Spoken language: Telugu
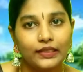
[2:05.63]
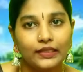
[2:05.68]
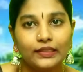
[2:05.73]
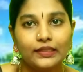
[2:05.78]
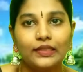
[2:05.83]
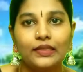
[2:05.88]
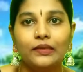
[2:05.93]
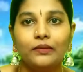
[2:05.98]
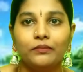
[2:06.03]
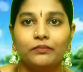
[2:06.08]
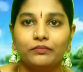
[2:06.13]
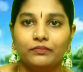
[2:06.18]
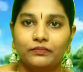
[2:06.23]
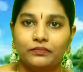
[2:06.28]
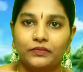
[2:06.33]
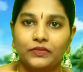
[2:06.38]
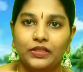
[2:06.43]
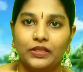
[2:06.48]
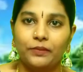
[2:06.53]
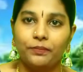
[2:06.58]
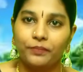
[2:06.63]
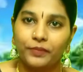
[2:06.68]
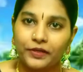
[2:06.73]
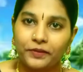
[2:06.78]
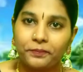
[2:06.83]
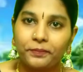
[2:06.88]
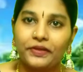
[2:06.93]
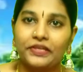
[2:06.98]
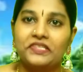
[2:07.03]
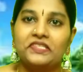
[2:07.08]
ఇది
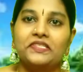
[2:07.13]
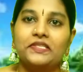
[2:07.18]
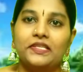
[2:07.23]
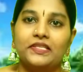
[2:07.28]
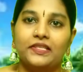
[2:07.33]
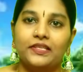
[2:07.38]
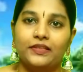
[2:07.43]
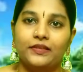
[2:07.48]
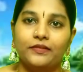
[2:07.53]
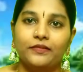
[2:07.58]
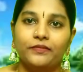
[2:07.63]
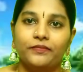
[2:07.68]
ఇప్పటి పరిస్థితి